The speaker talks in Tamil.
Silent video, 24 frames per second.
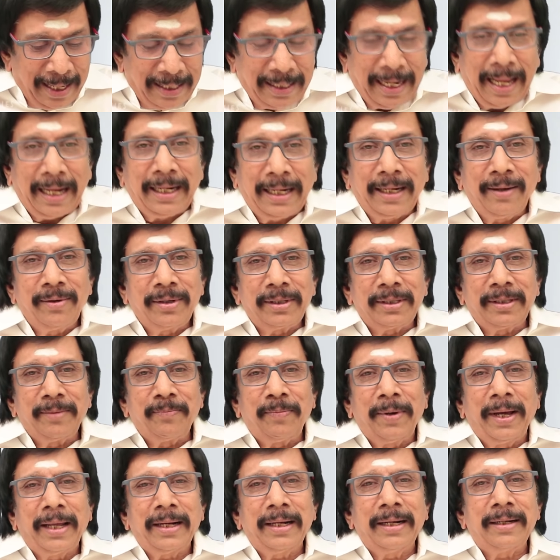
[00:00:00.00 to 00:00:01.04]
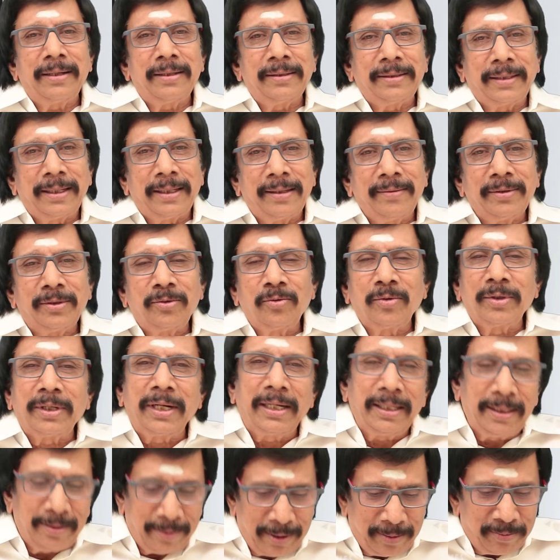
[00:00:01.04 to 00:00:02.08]
நான் அவருக்கு பாராட்டு தெரிவித்து ஒரு
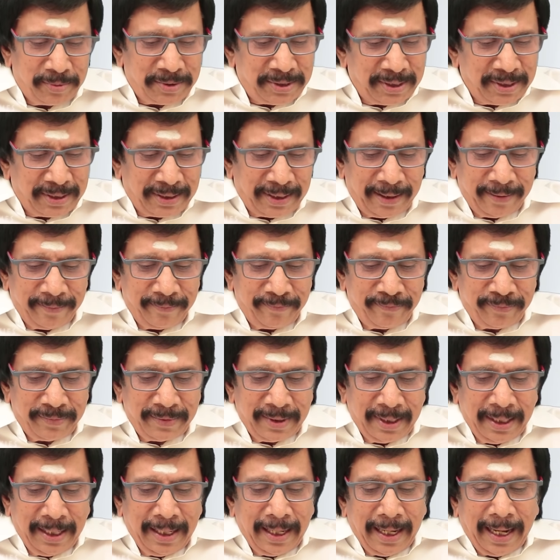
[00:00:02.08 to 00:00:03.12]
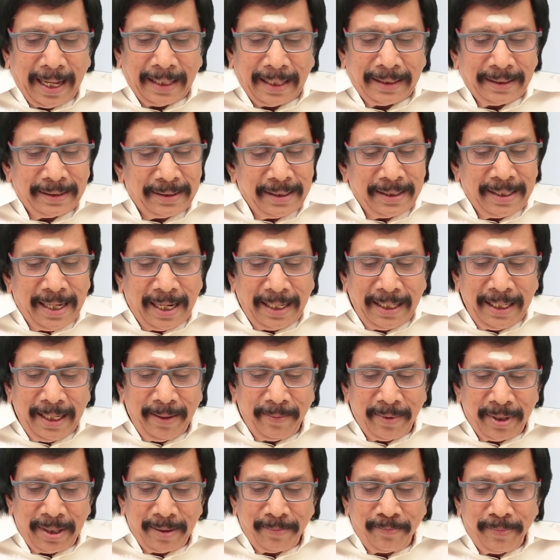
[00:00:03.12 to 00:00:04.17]
கடிதம் அனுப்பிச்சிருந்தேன் அதுக்கு கங்கை
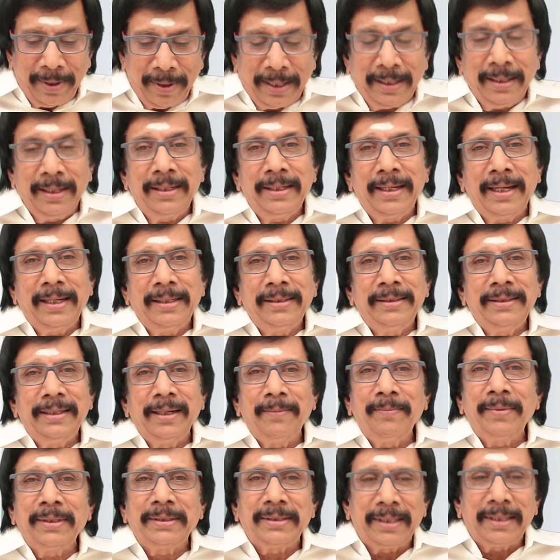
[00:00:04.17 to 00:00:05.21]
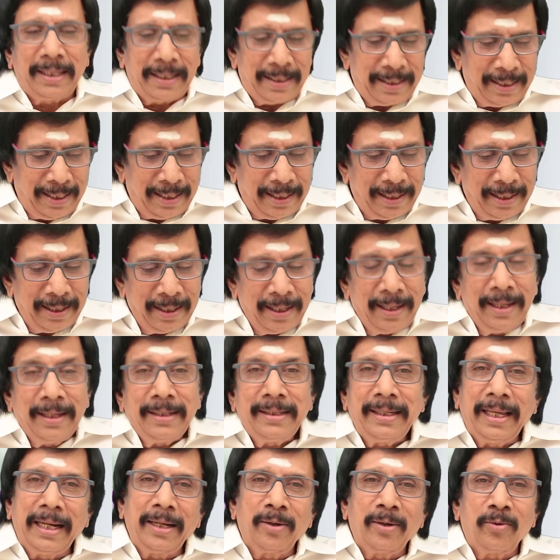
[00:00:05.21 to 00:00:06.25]
அமரன் பன்னெண்டு ஐந்து எண்பத்தாறிலே
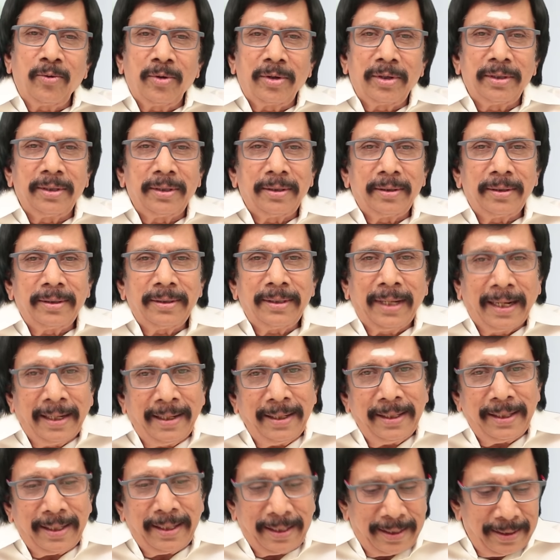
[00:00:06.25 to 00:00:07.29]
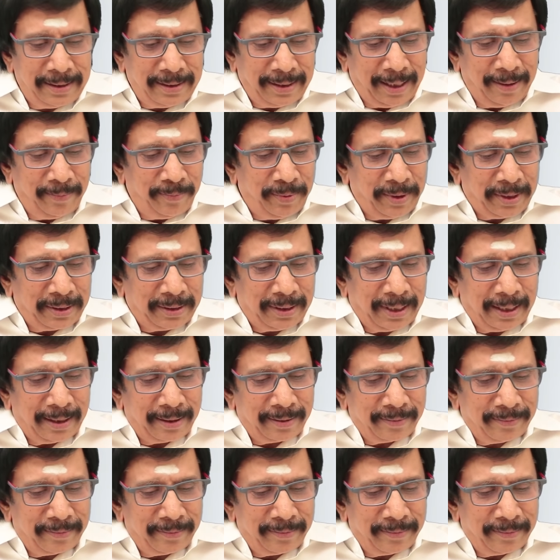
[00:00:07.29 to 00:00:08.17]
எனக்கு ஒரு நன்றி கடிதத்தை அனுப்பியிருந்தார்